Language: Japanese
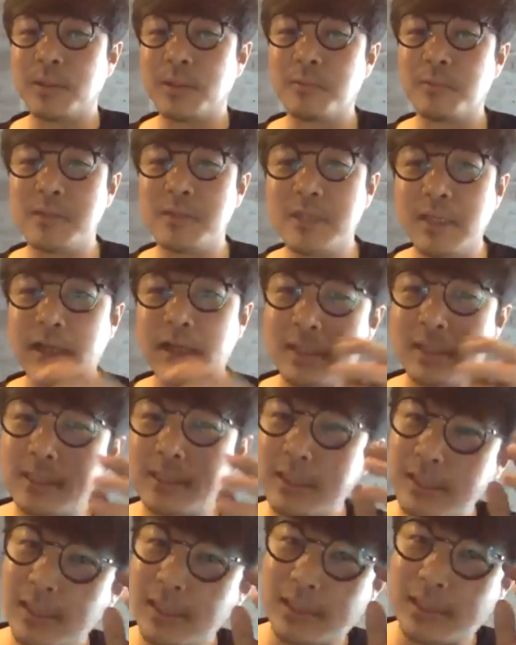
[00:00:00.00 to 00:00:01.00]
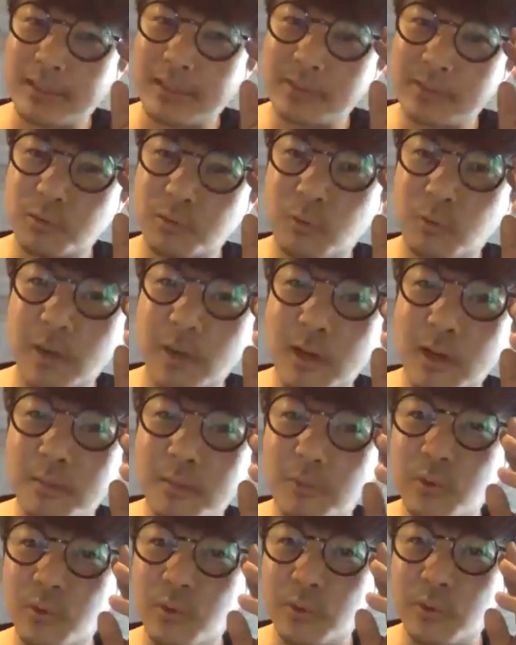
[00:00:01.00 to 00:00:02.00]
でも時期が時期だから、そこから
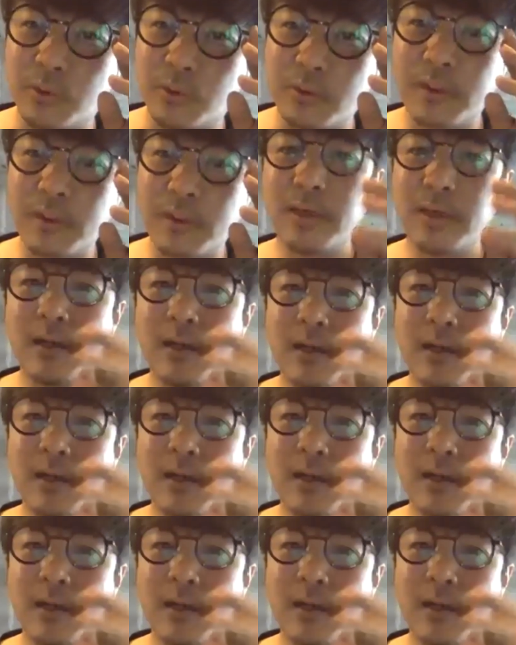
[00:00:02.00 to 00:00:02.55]
もう、